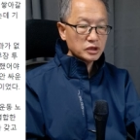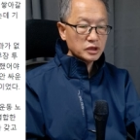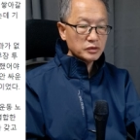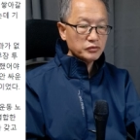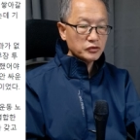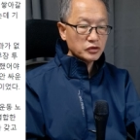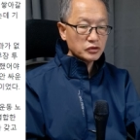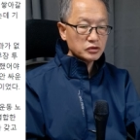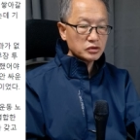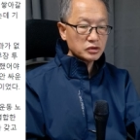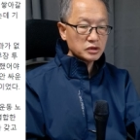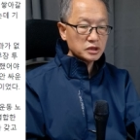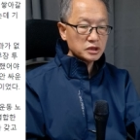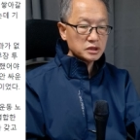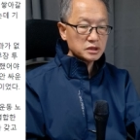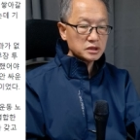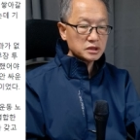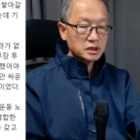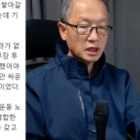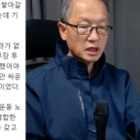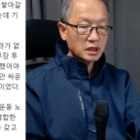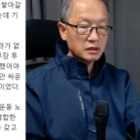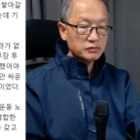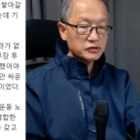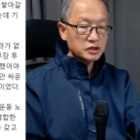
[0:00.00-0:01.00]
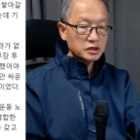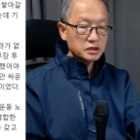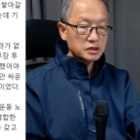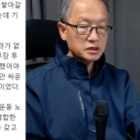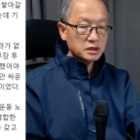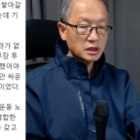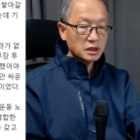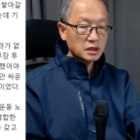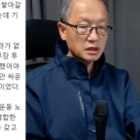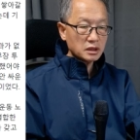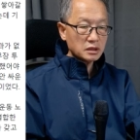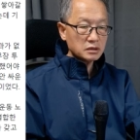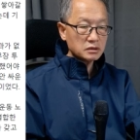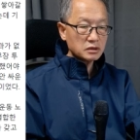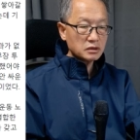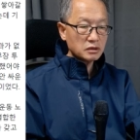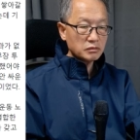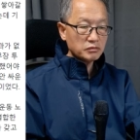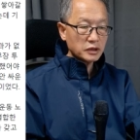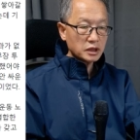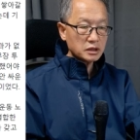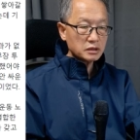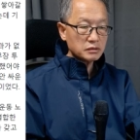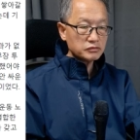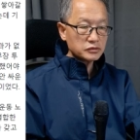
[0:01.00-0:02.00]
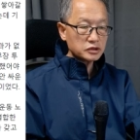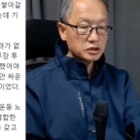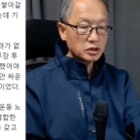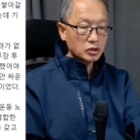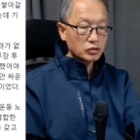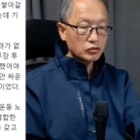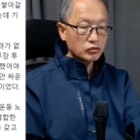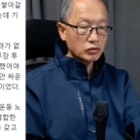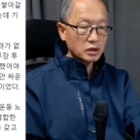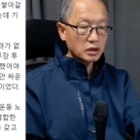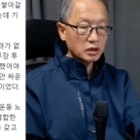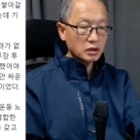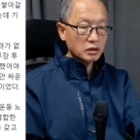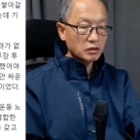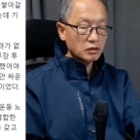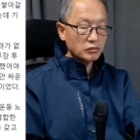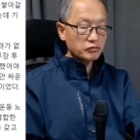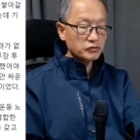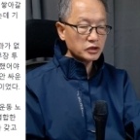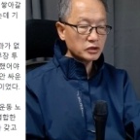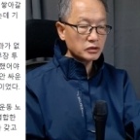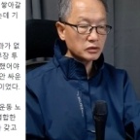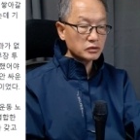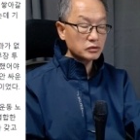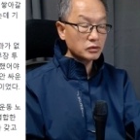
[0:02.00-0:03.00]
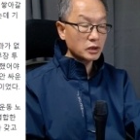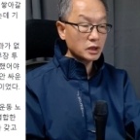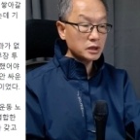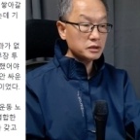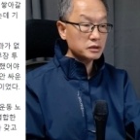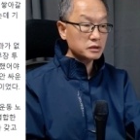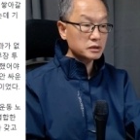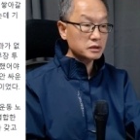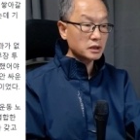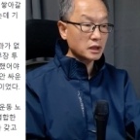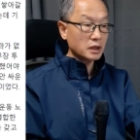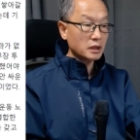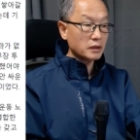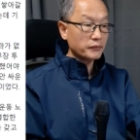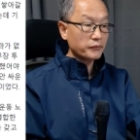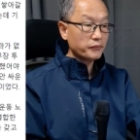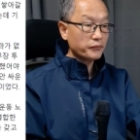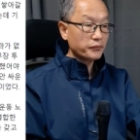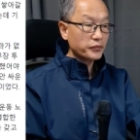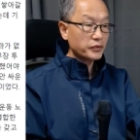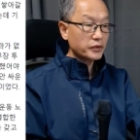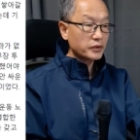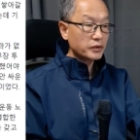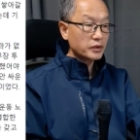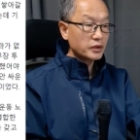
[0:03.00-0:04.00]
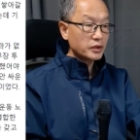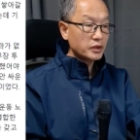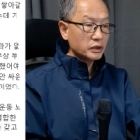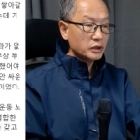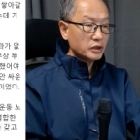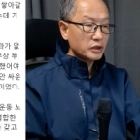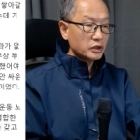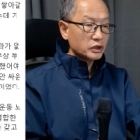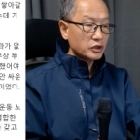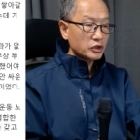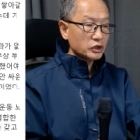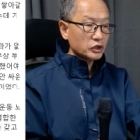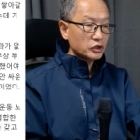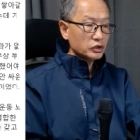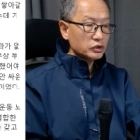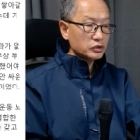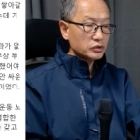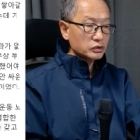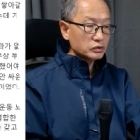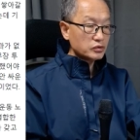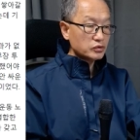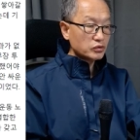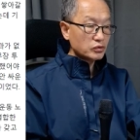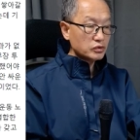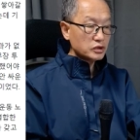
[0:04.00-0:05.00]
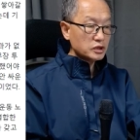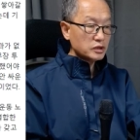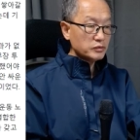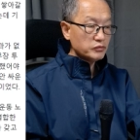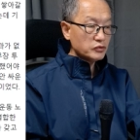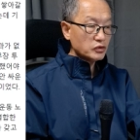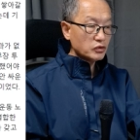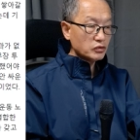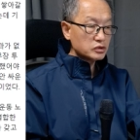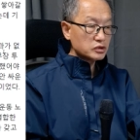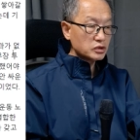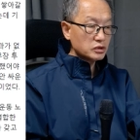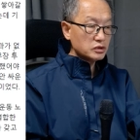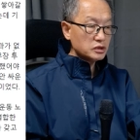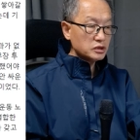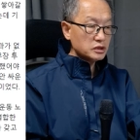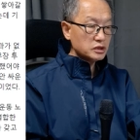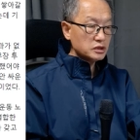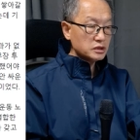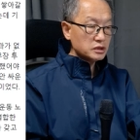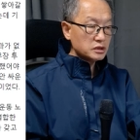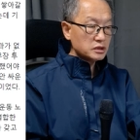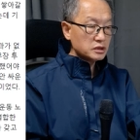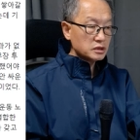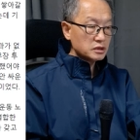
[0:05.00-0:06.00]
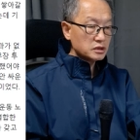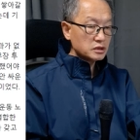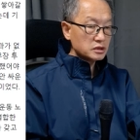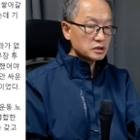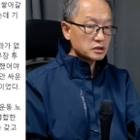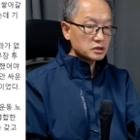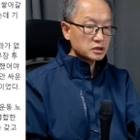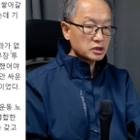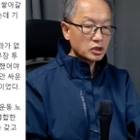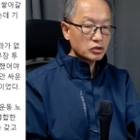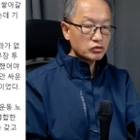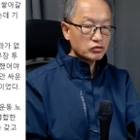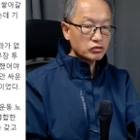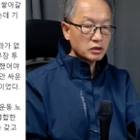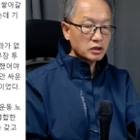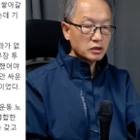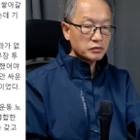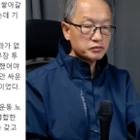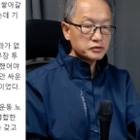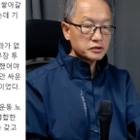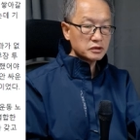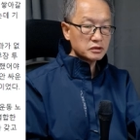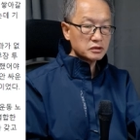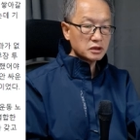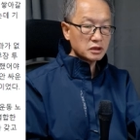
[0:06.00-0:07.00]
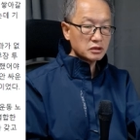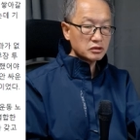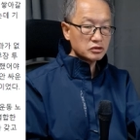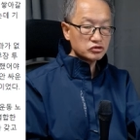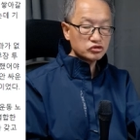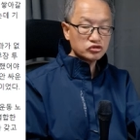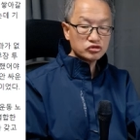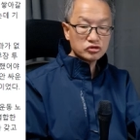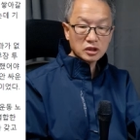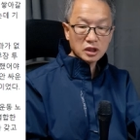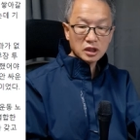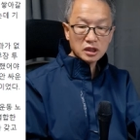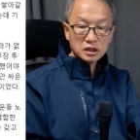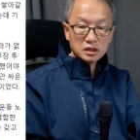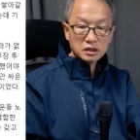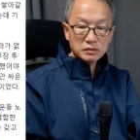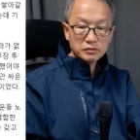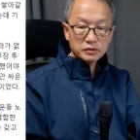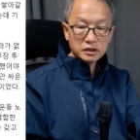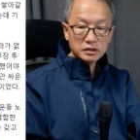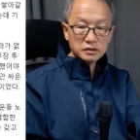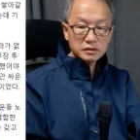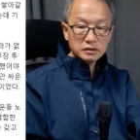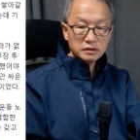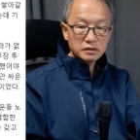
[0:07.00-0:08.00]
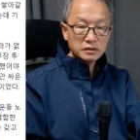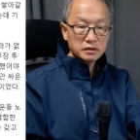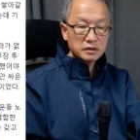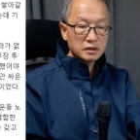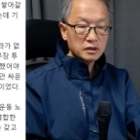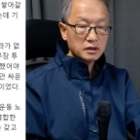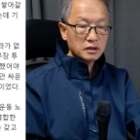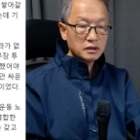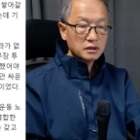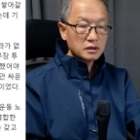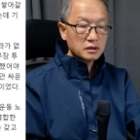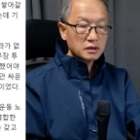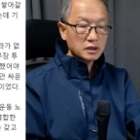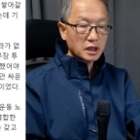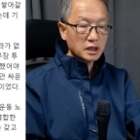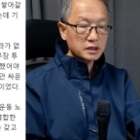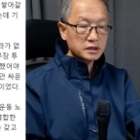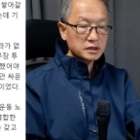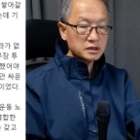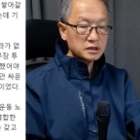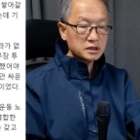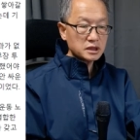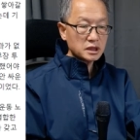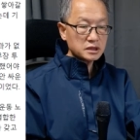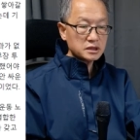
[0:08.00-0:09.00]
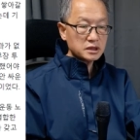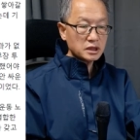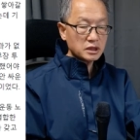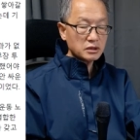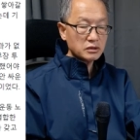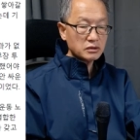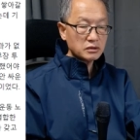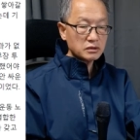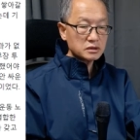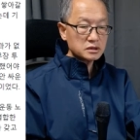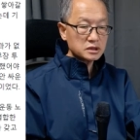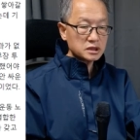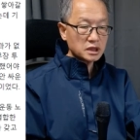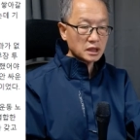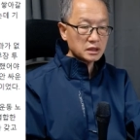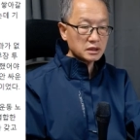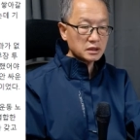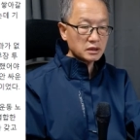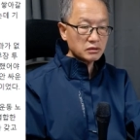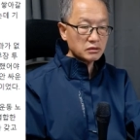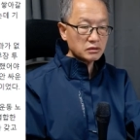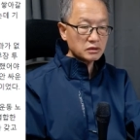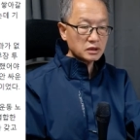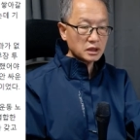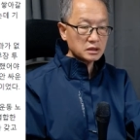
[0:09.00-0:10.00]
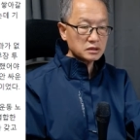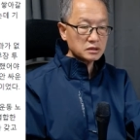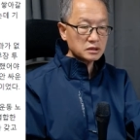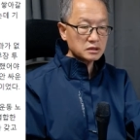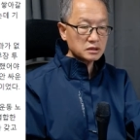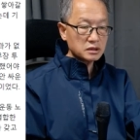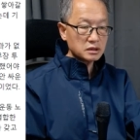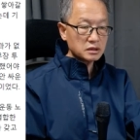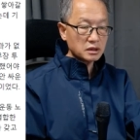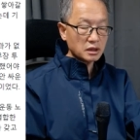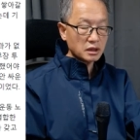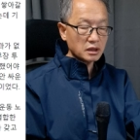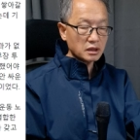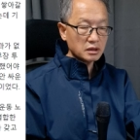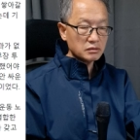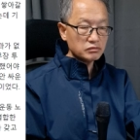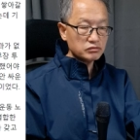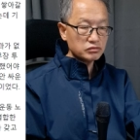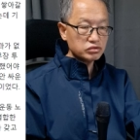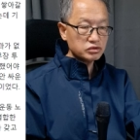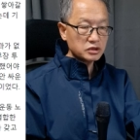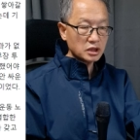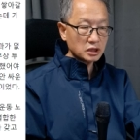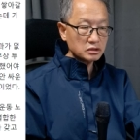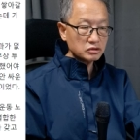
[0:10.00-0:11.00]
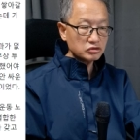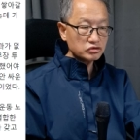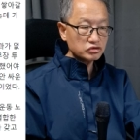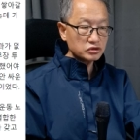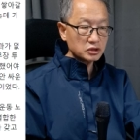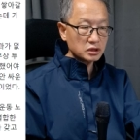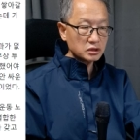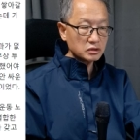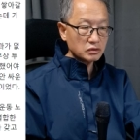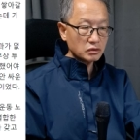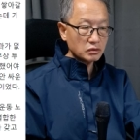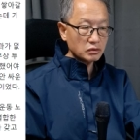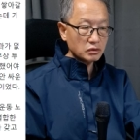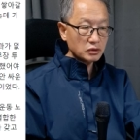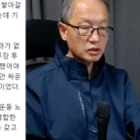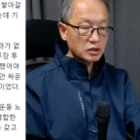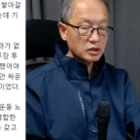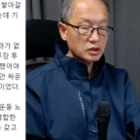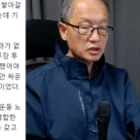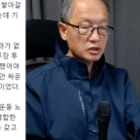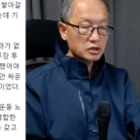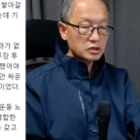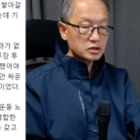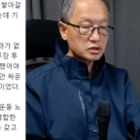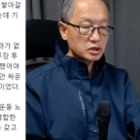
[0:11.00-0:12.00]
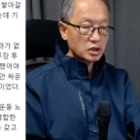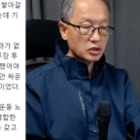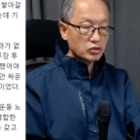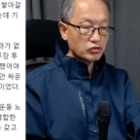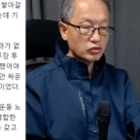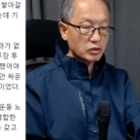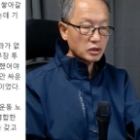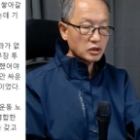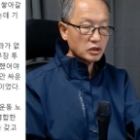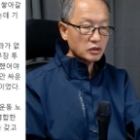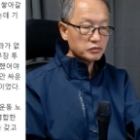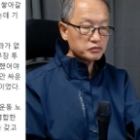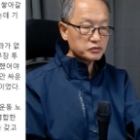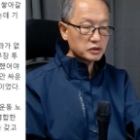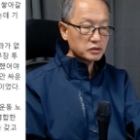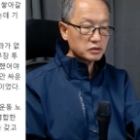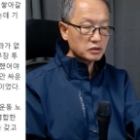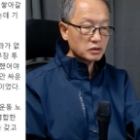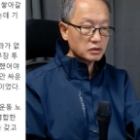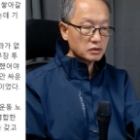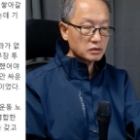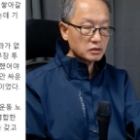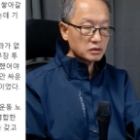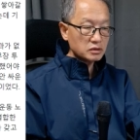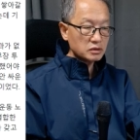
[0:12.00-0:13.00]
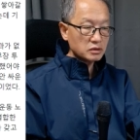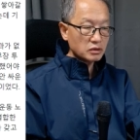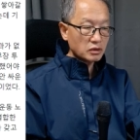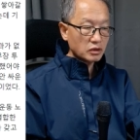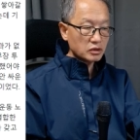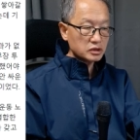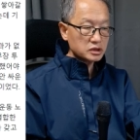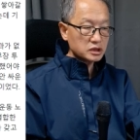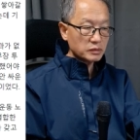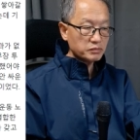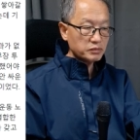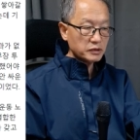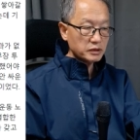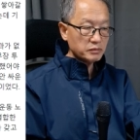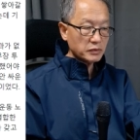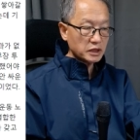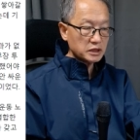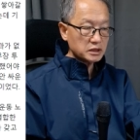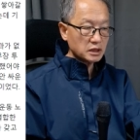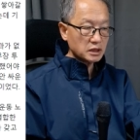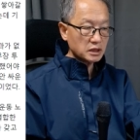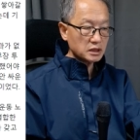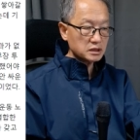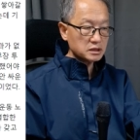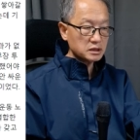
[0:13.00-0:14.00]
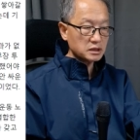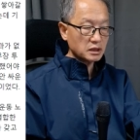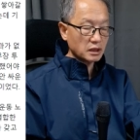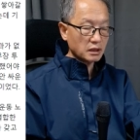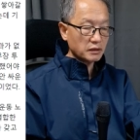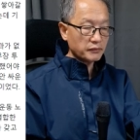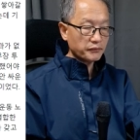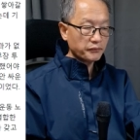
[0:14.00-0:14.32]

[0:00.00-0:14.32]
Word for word: 노선이 사람들이 생각하는 것만큼 성과가 없는 것도 아니었다. 외교 독립 노선이 성과가 없었다고 주장한다면 같은 자체로, 잣대로 따졌을 때 무장투쟁도 성과가 없었던 건 어차피 마찬가지다.